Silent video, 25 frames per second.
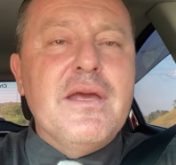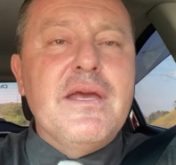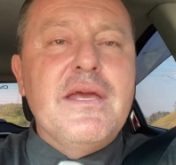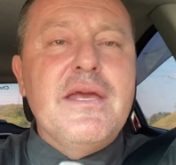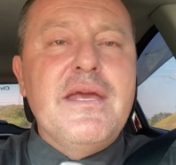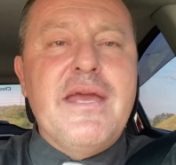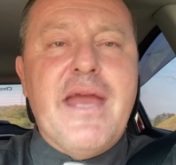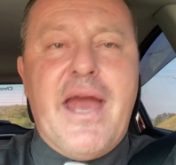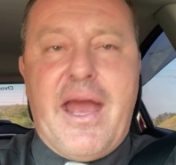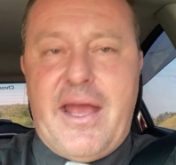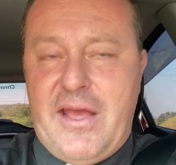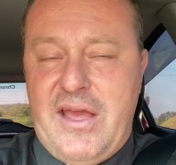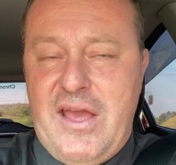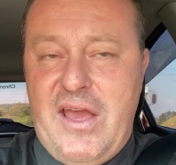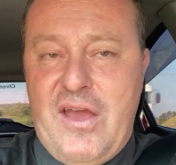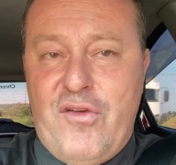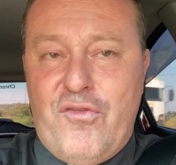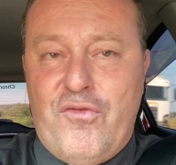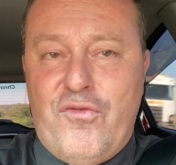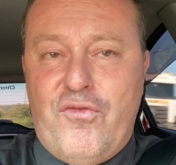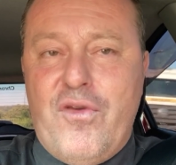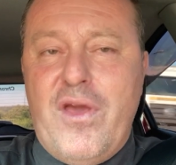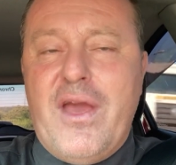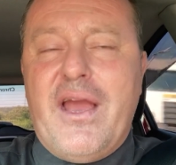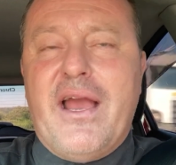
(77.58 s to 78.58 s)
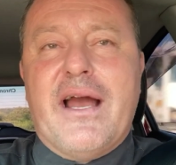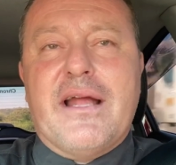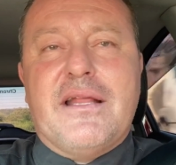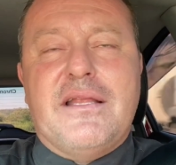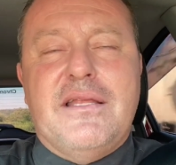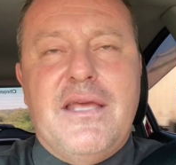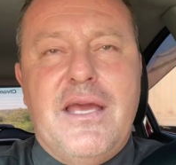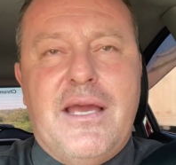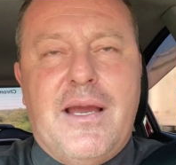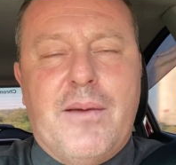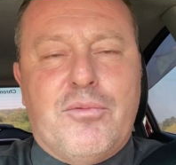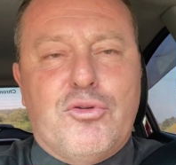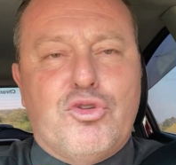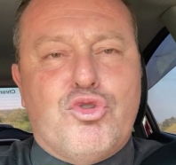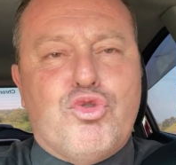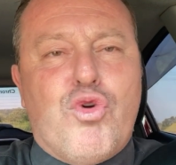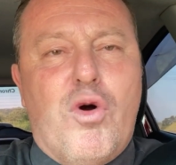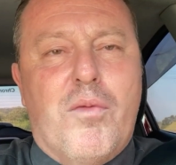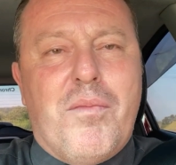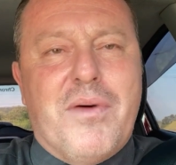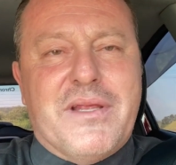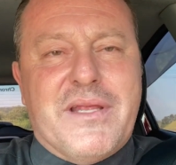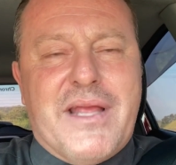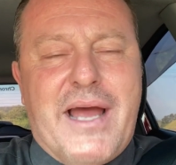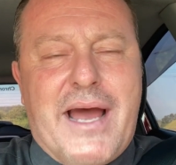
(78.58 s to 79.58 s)
e aí fica a dica para os
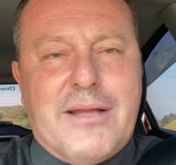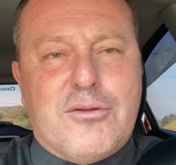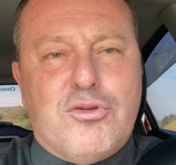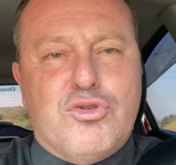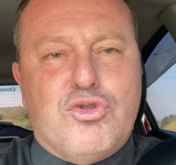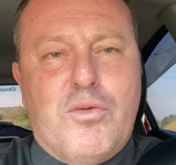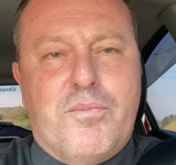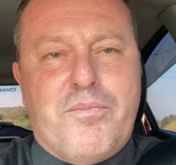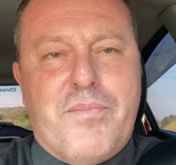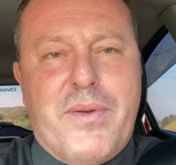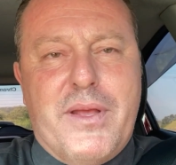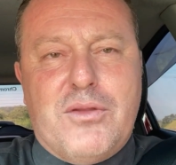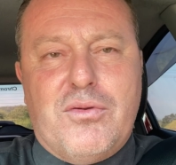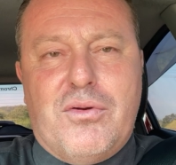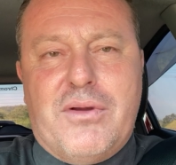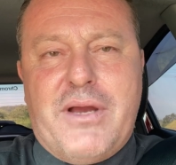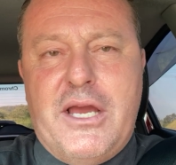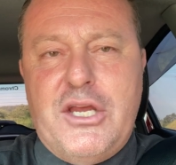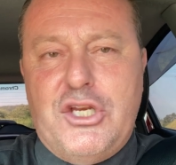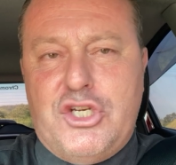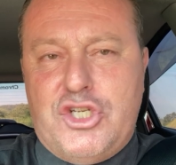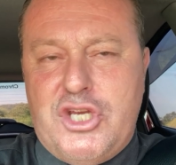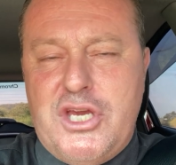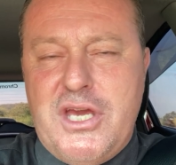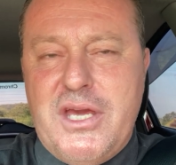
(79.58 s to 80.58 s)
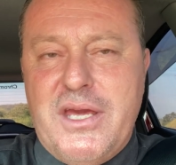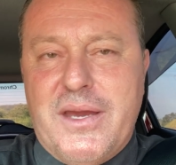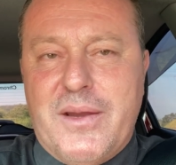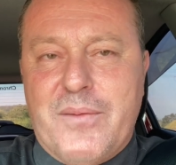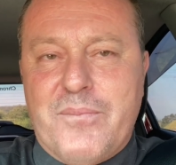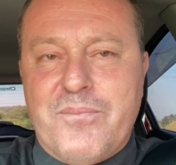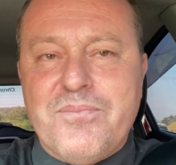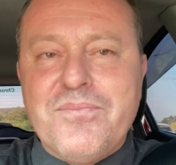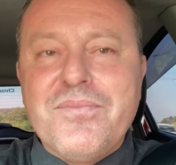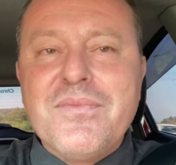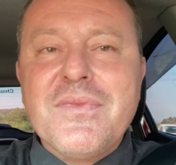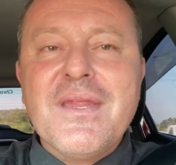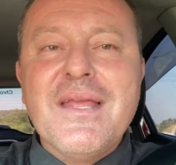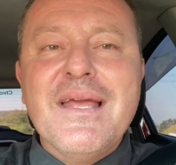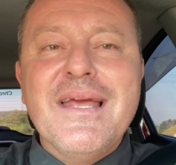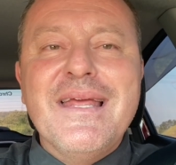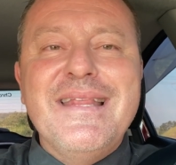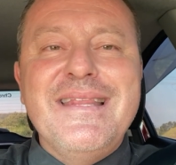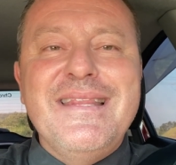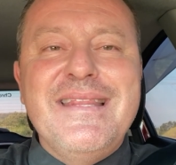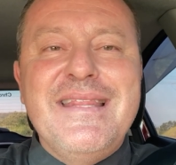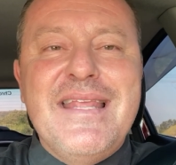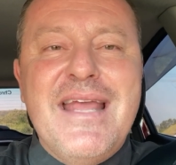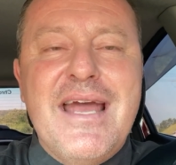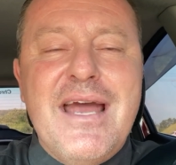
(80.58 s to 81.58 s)
comandados o Pedro Caixinha.
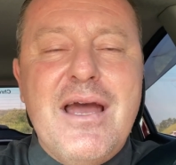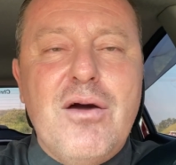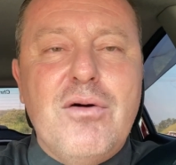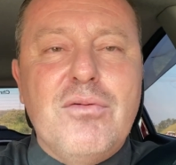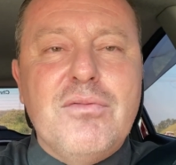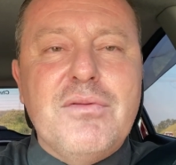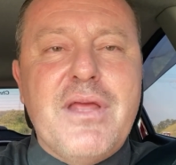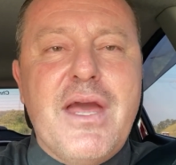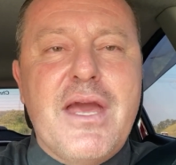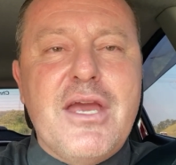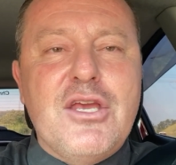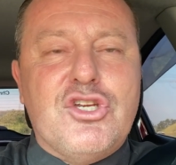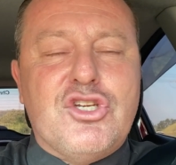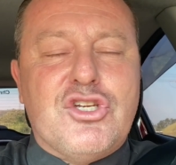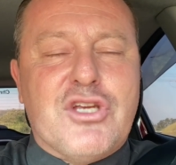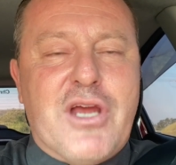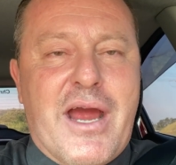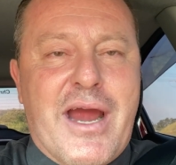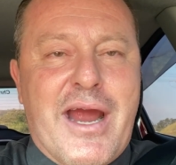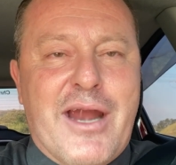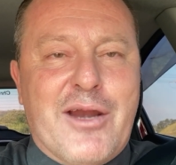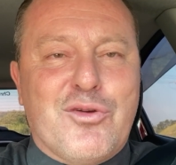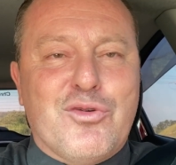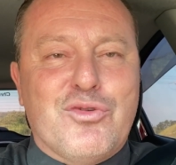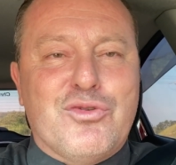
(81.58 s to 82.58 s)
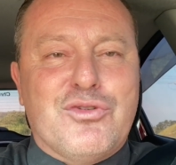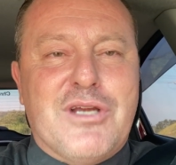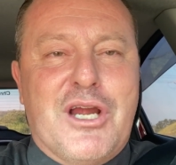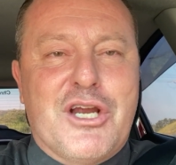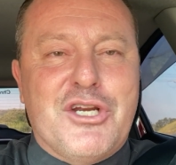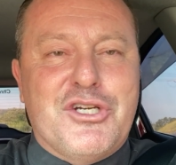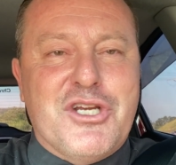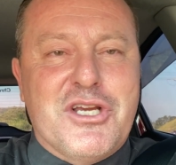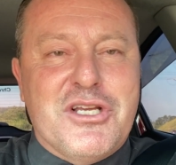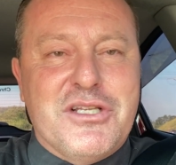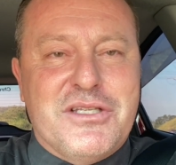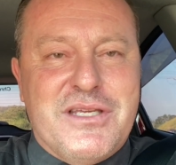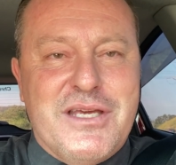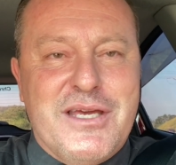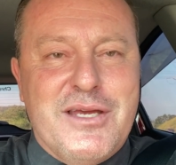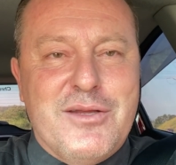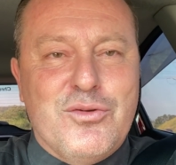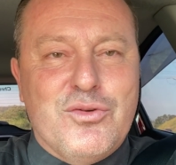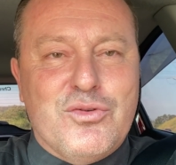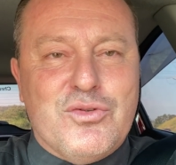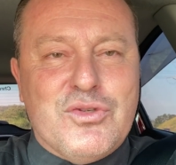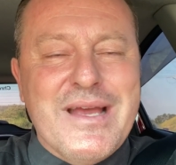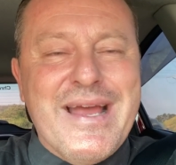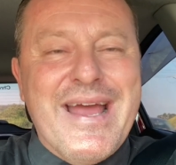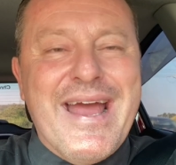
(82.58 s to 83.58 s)
Não deixar que os
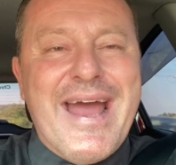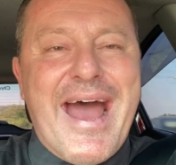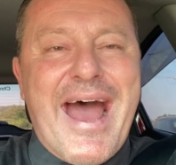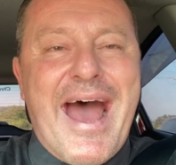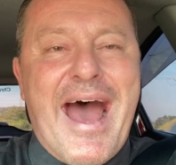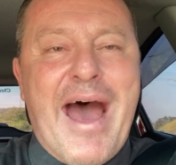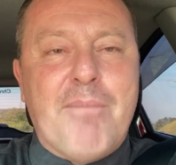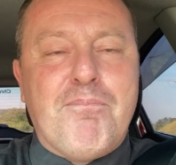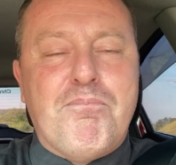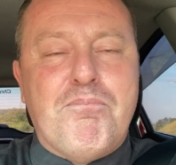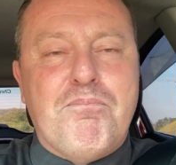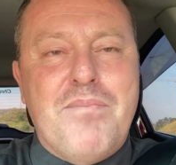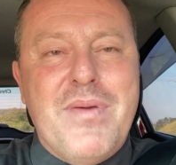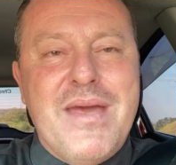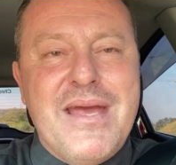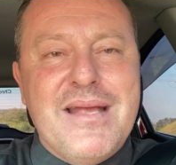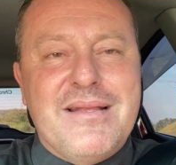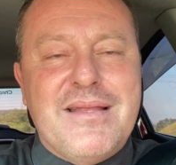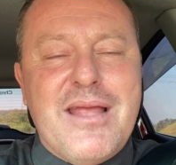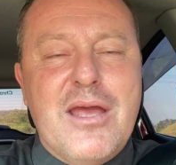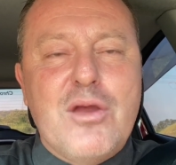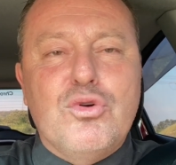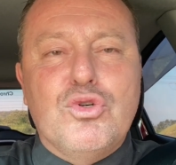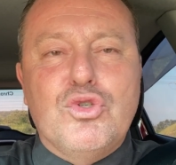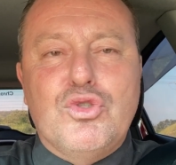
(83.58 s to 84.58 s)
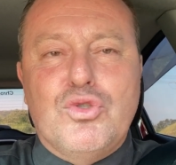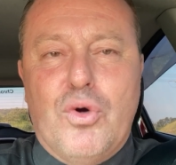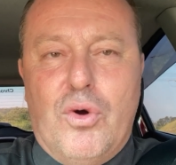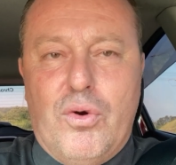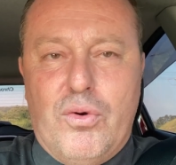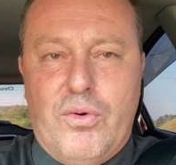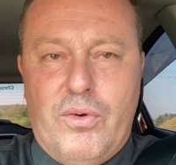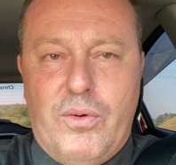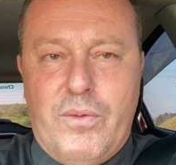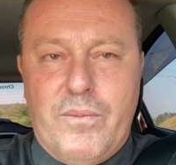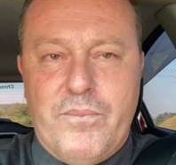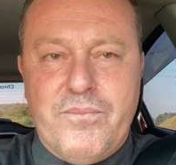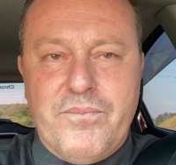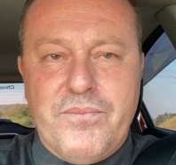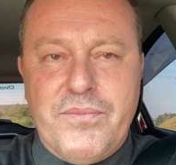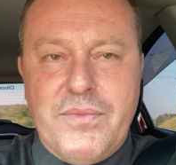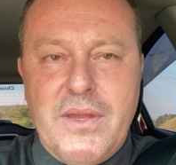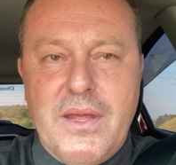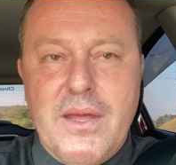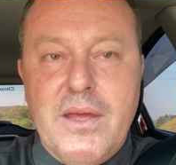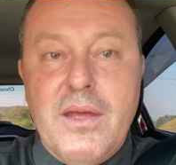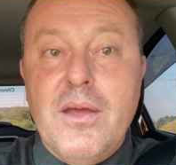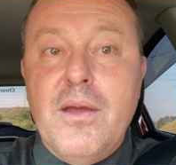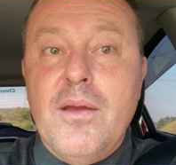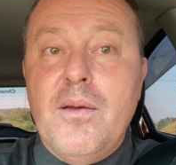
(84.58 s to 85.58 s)
argentinos apitem o jogo.
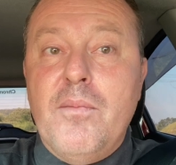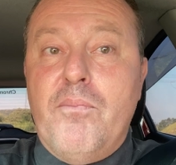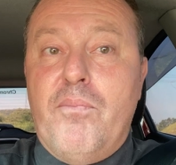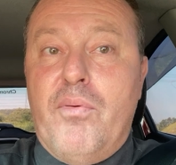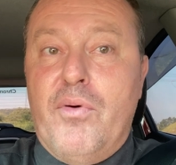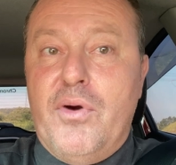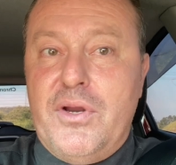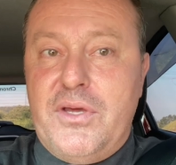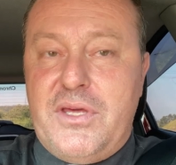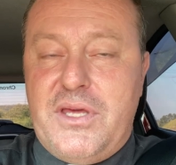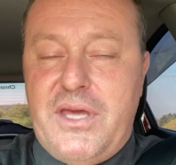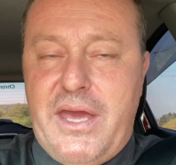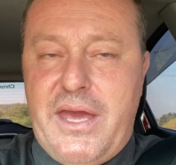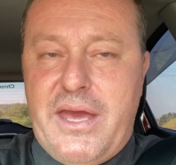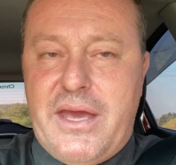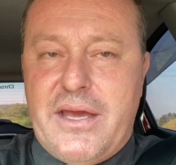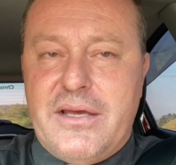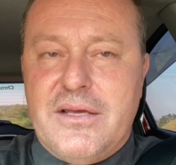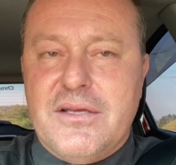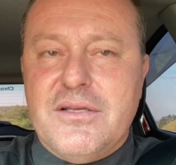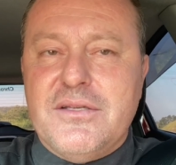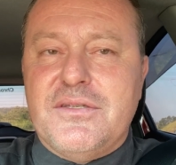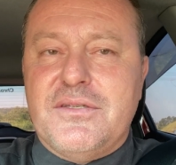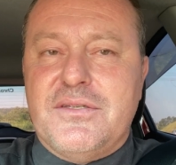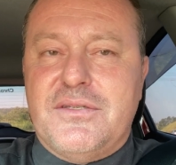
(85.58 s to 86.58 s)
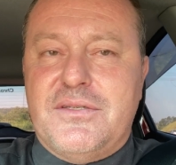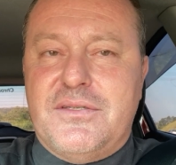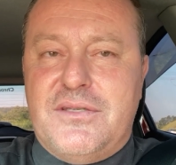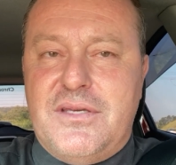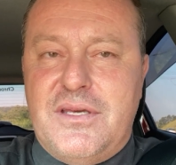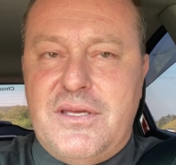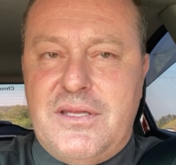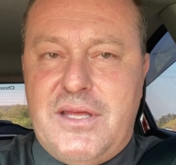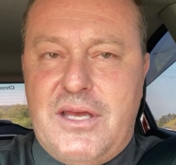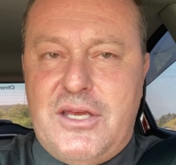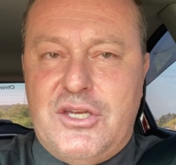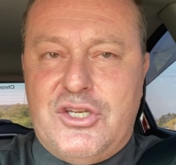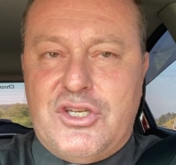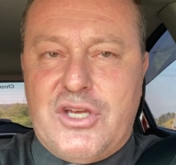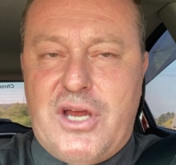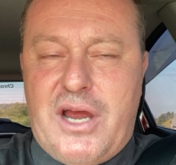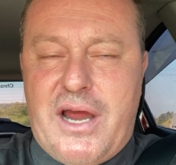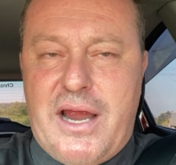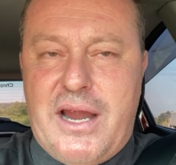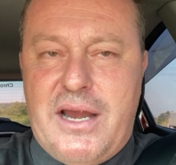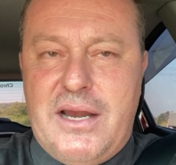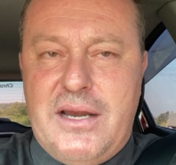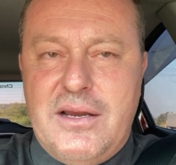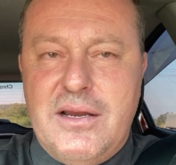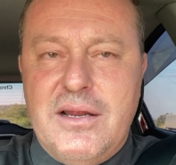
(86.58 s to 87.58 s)
Porque se
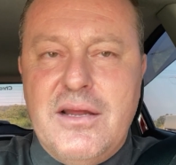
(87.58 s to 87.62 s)
deixar,